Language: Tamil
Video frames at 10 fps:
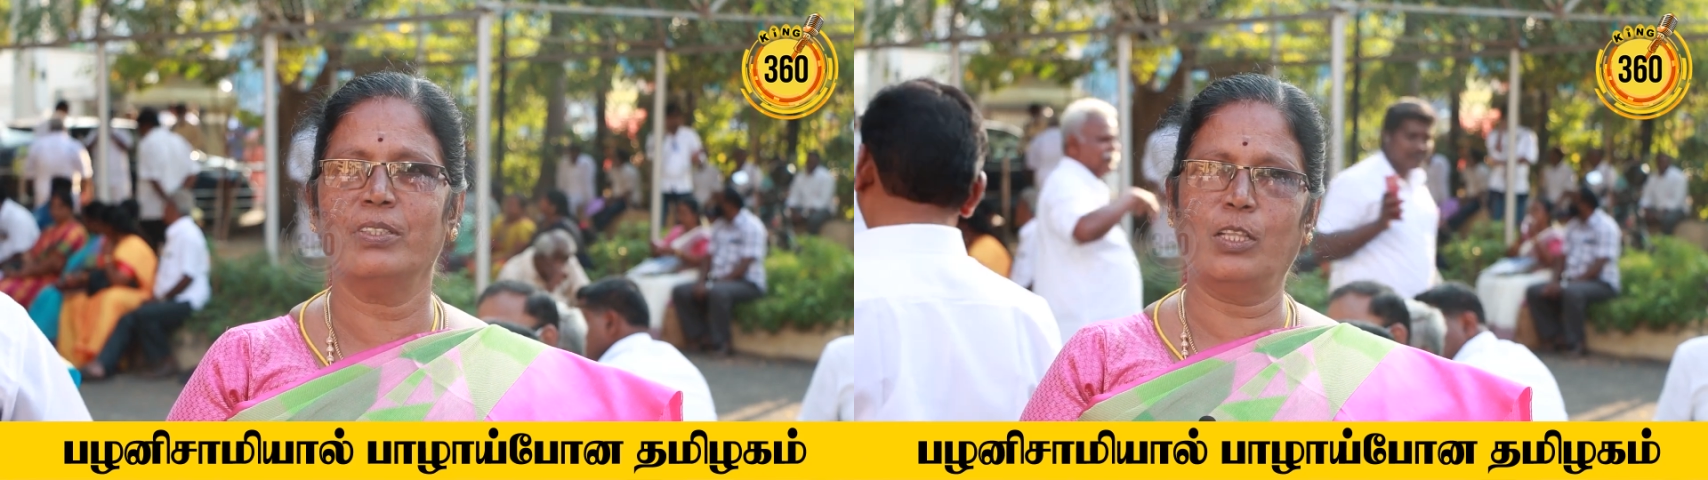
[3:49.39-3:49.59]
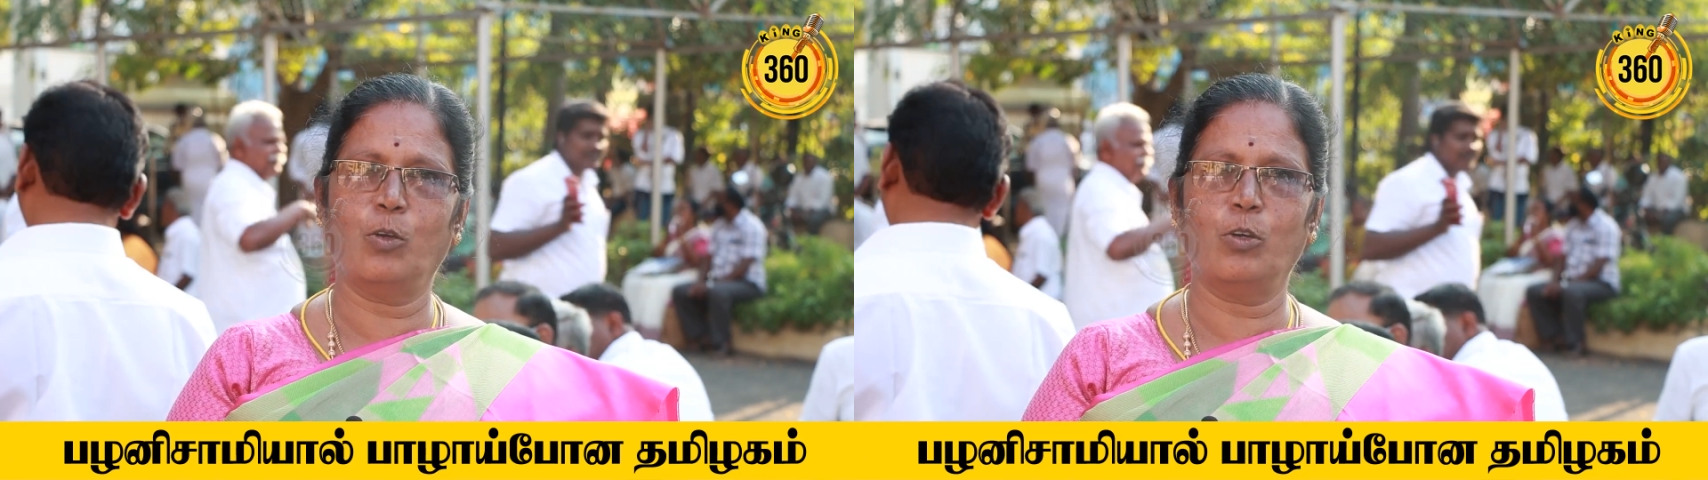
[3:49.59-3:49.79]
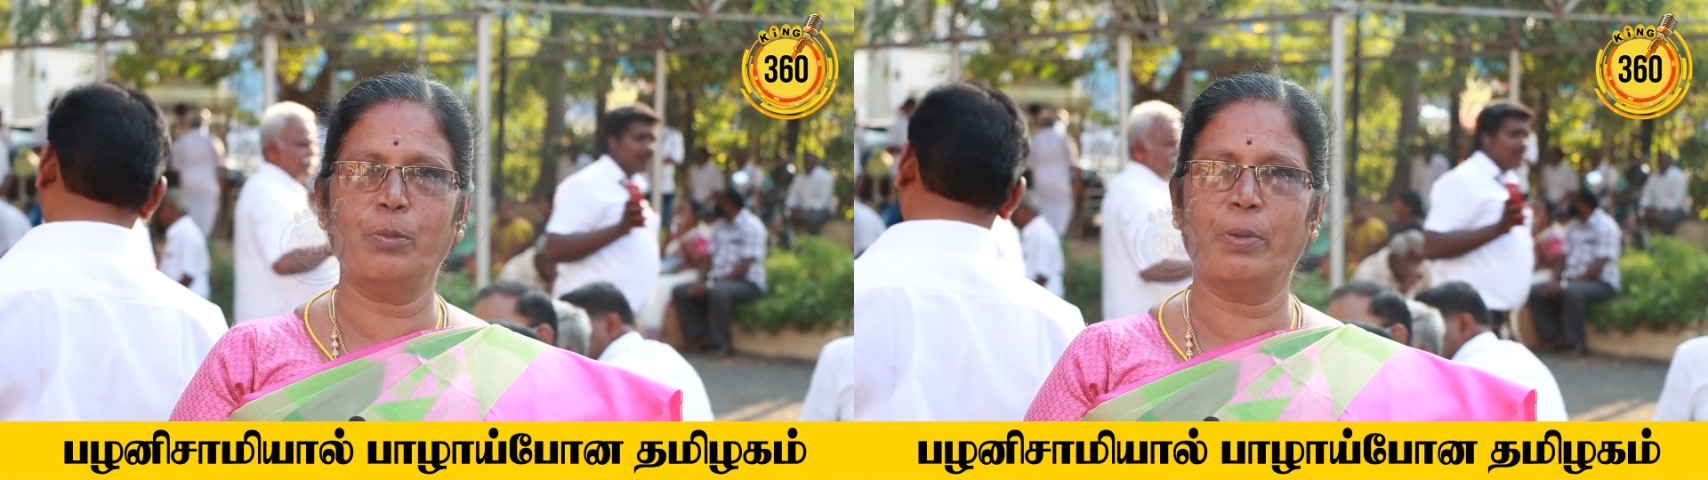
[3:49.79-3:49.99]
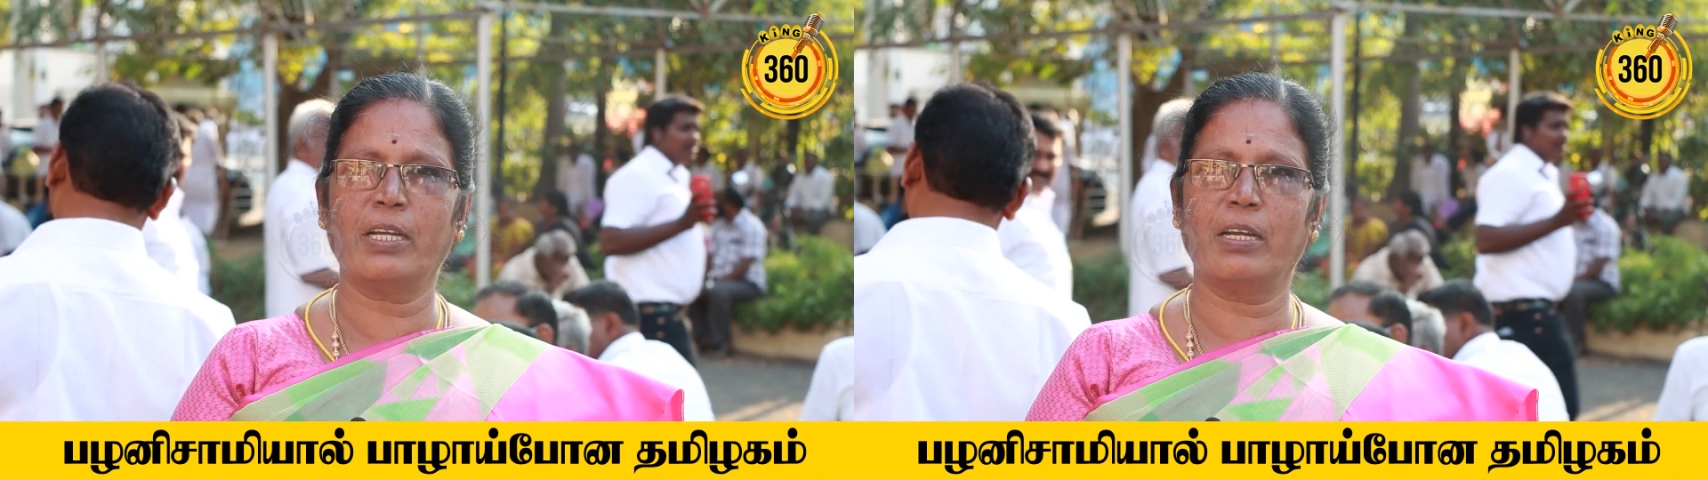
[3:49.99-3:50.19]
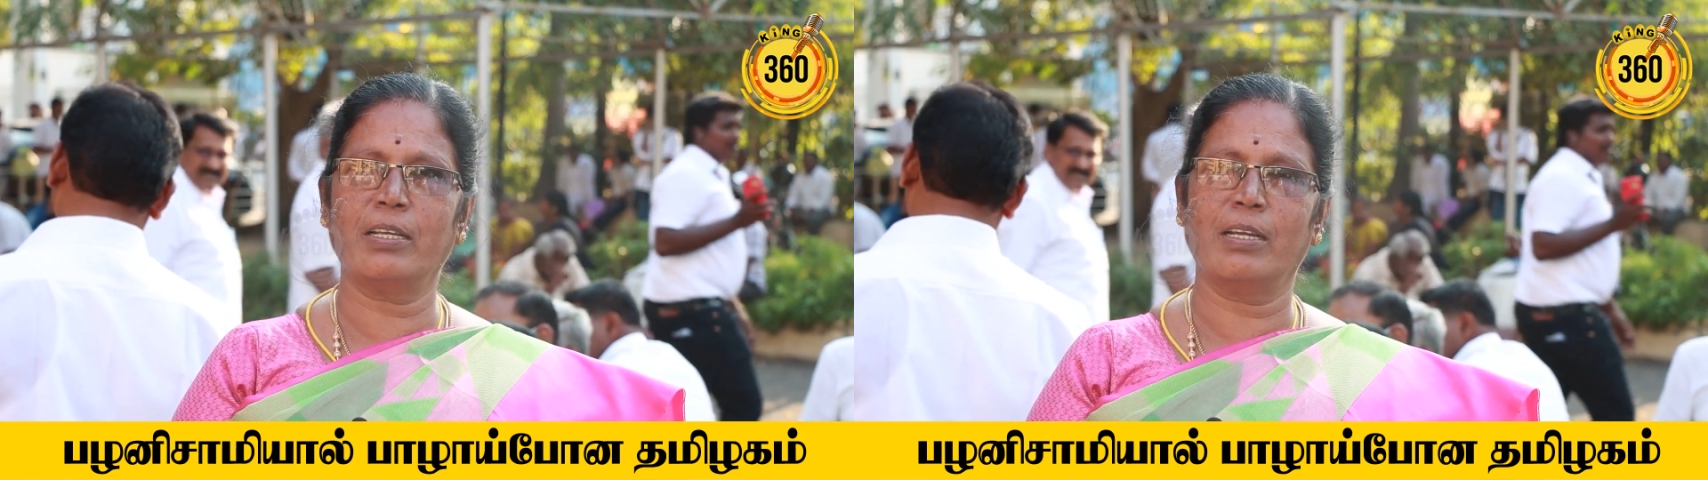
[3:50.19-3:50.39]
என் தொகுதி
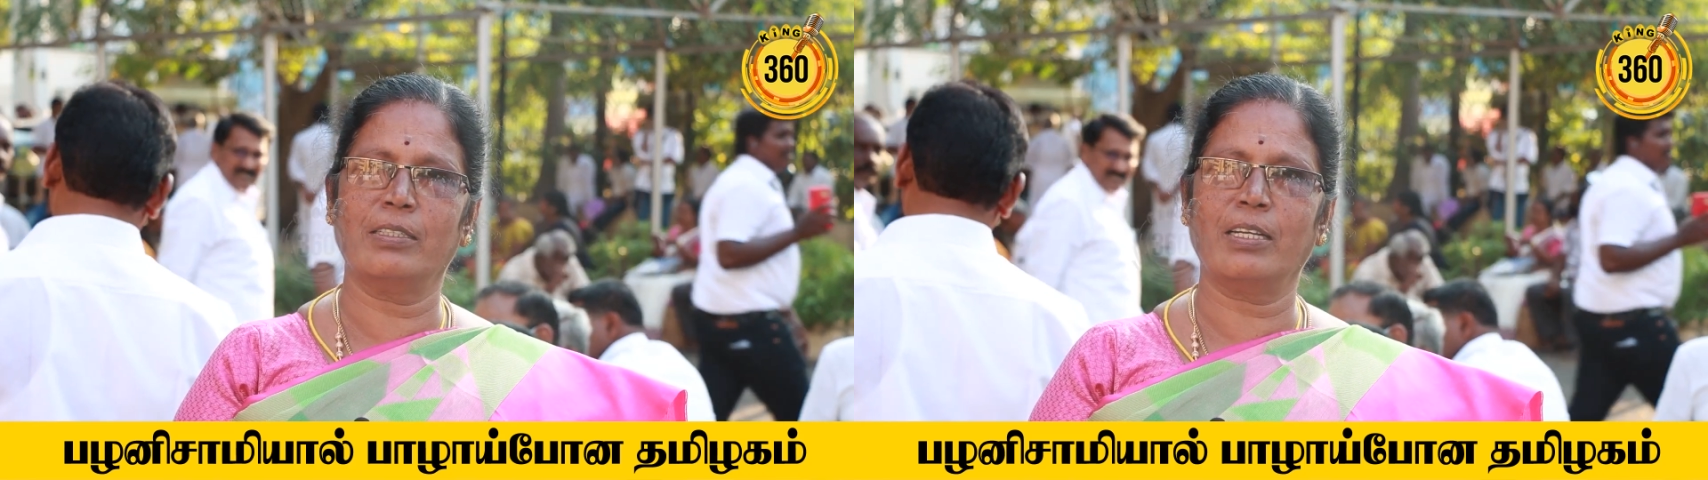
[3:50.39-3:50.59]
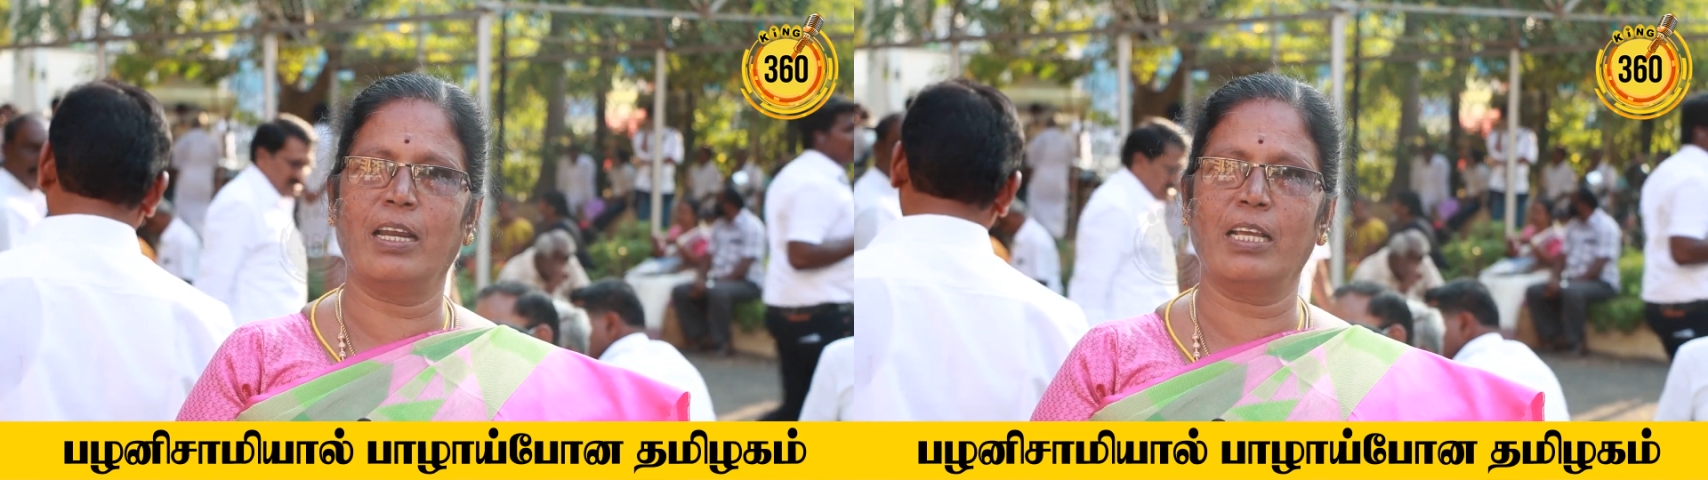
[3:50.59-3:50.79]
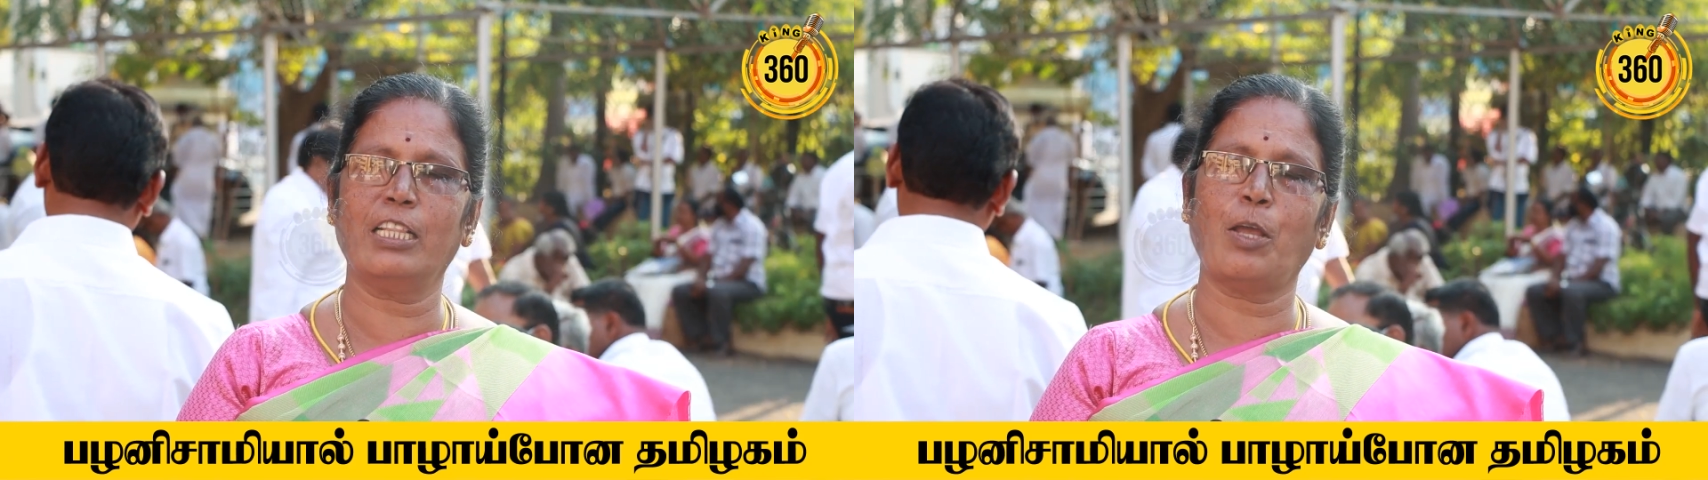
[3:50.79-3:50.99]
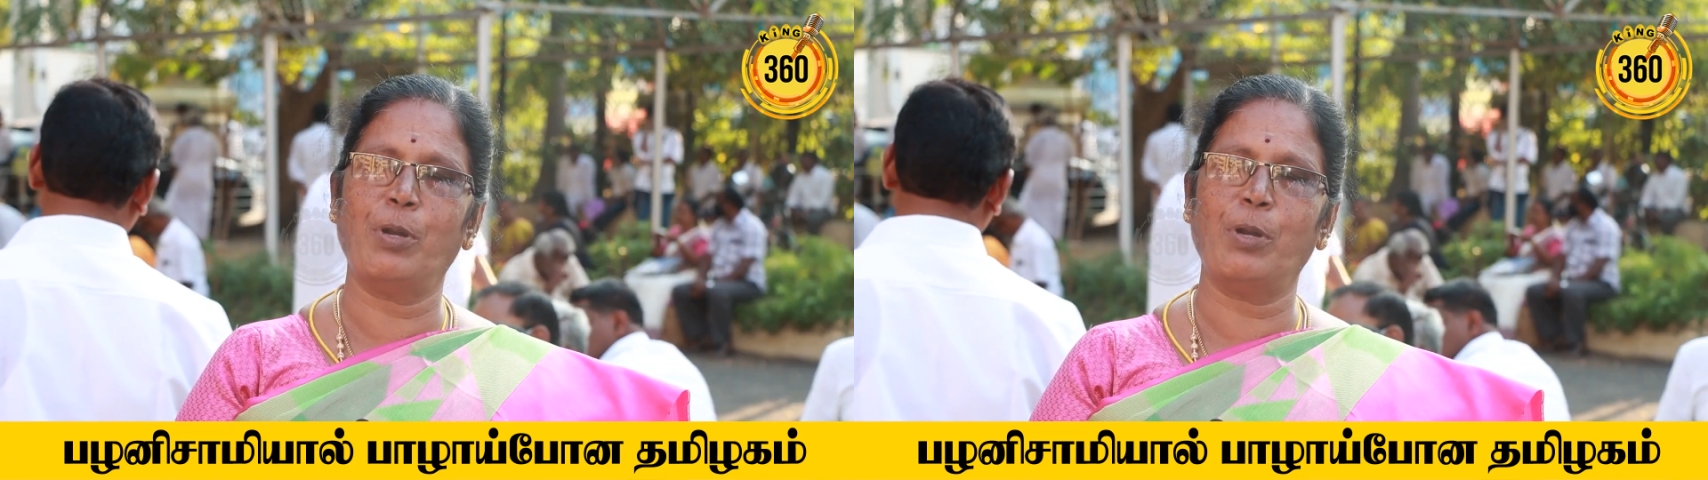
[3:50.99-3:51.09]
மக்களுக்குன்ட்டு இல்லைங்க